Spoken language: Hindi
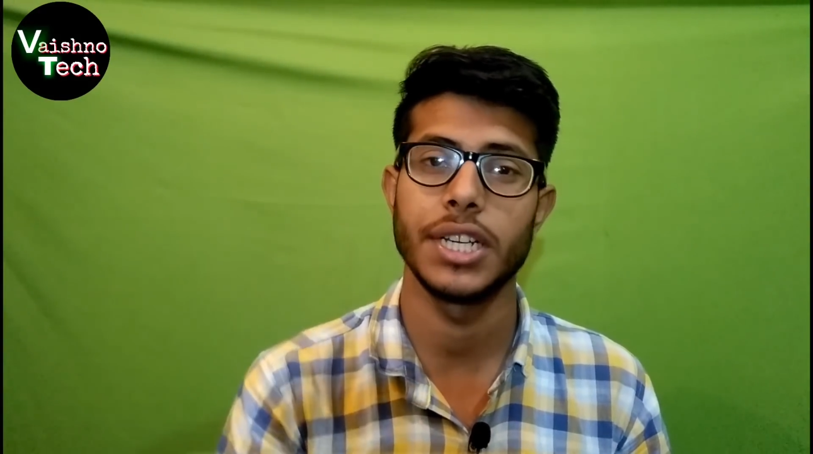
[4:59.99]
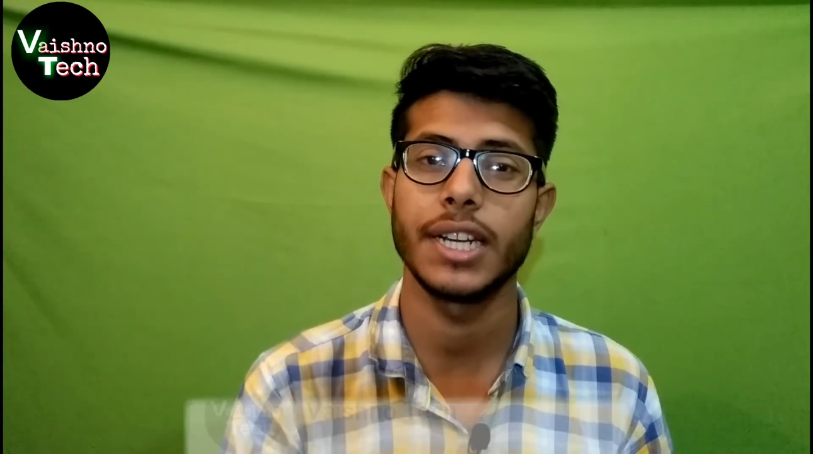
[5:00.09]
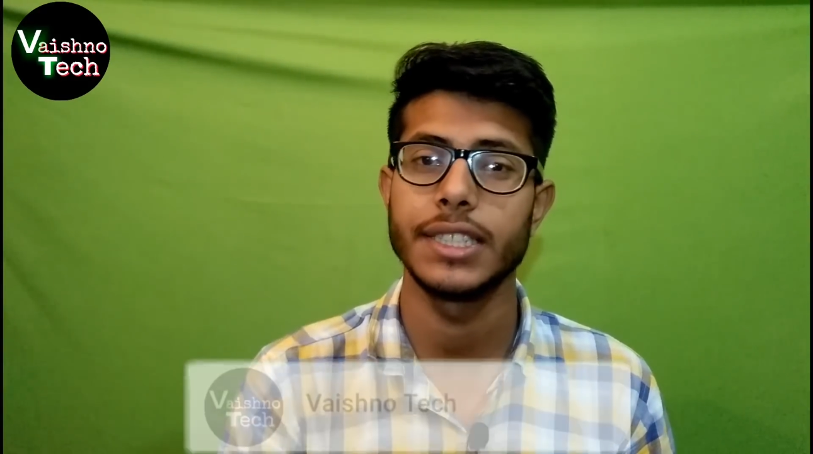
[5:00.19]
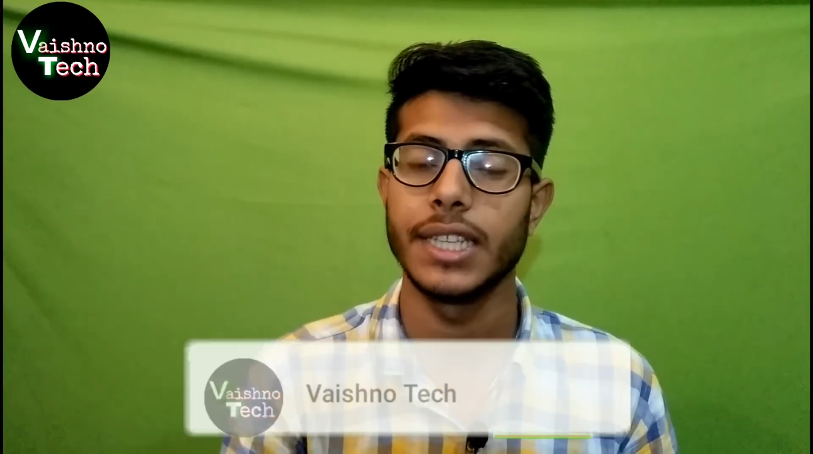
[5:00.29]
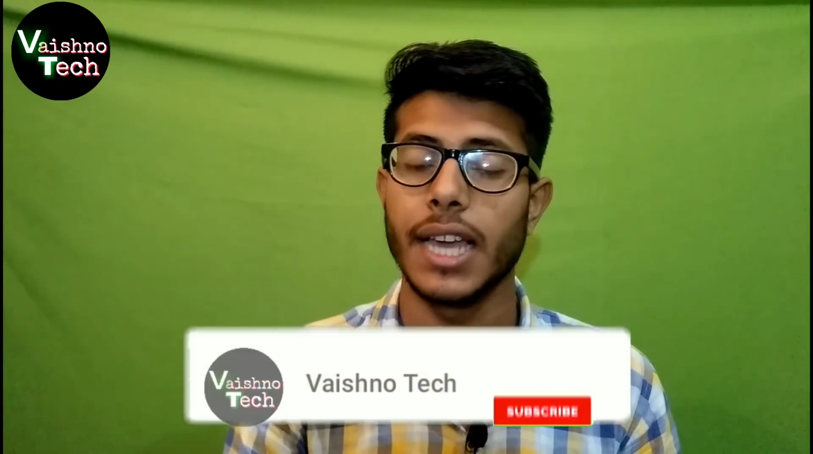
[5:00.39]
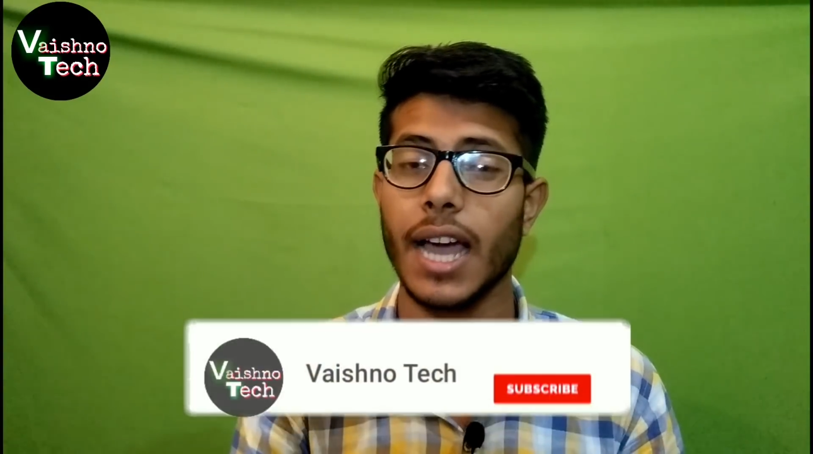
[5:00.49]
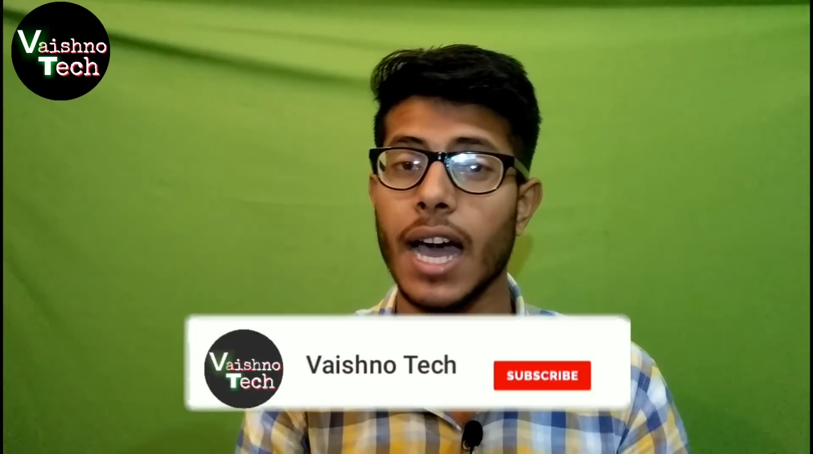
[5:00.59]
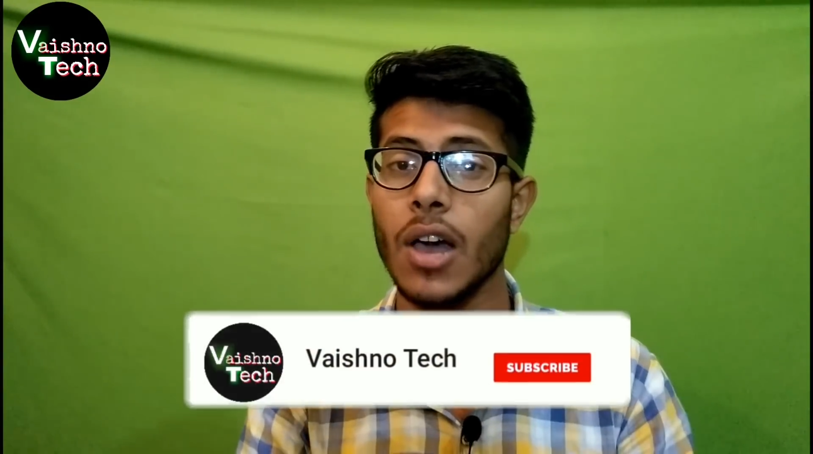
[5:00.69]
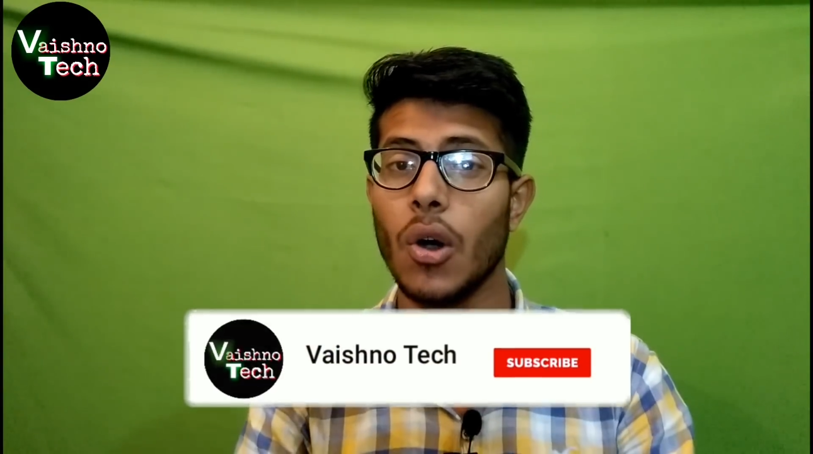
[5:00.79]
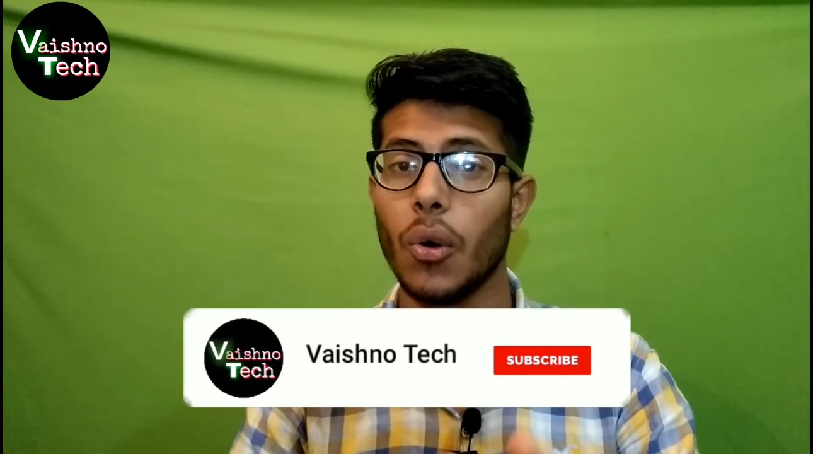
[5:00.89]
शेयर कीजिएगा
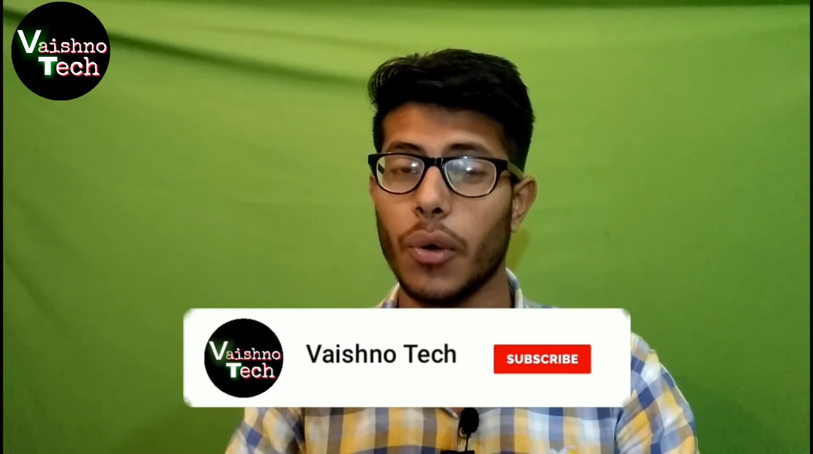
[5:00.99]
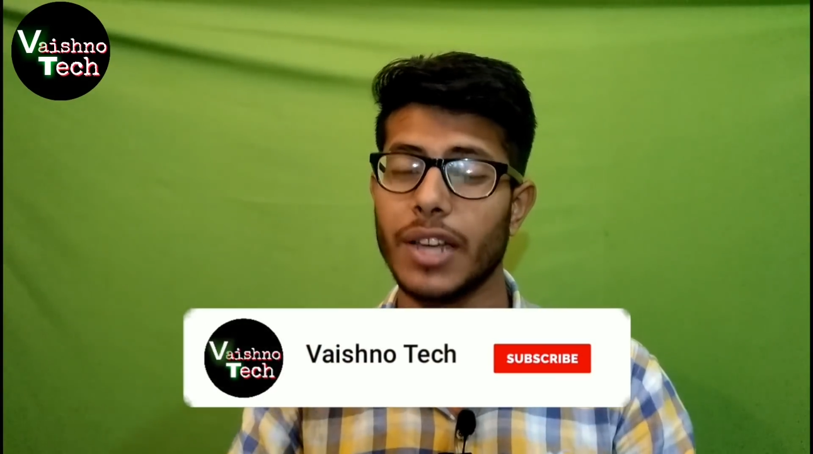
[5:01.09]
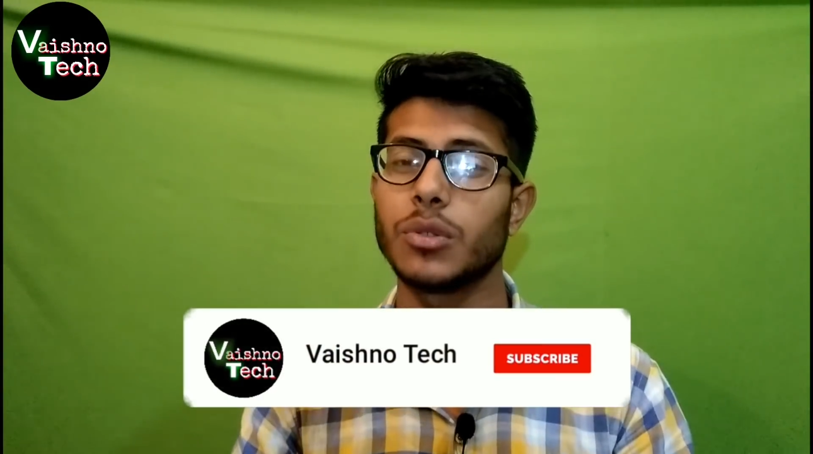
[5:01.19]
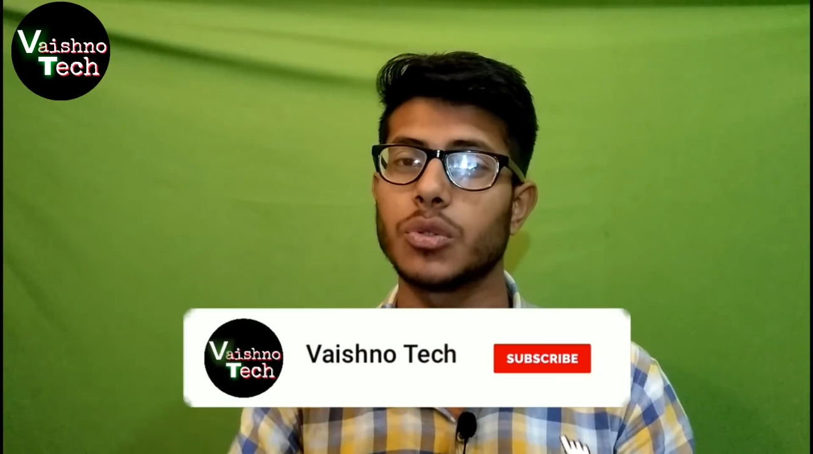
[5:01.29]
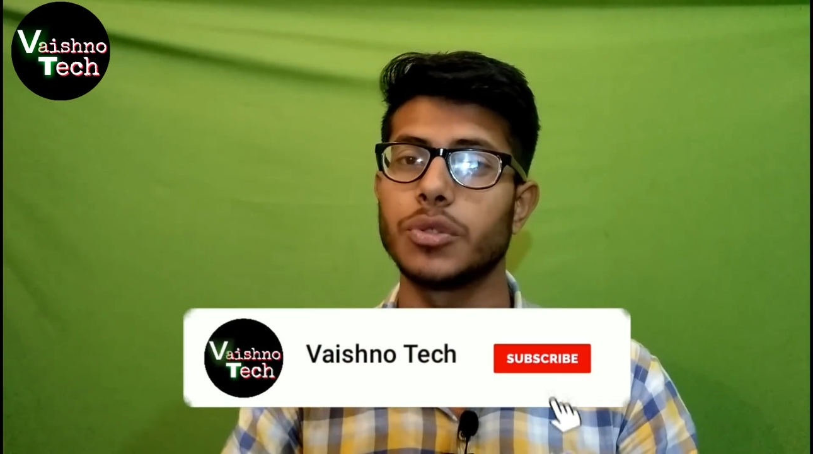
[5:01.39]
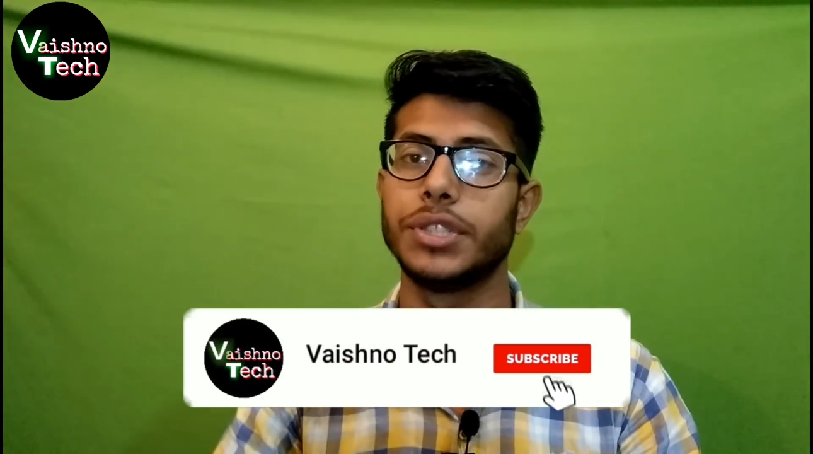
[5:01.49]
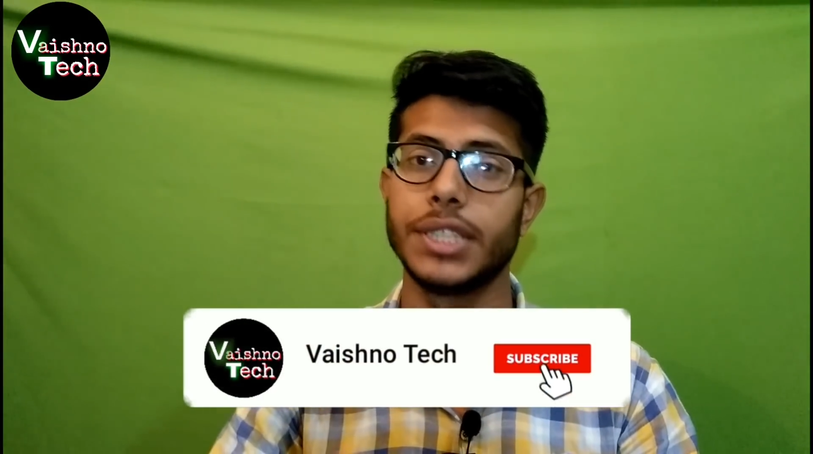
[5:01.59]
और हाँ दोस्तों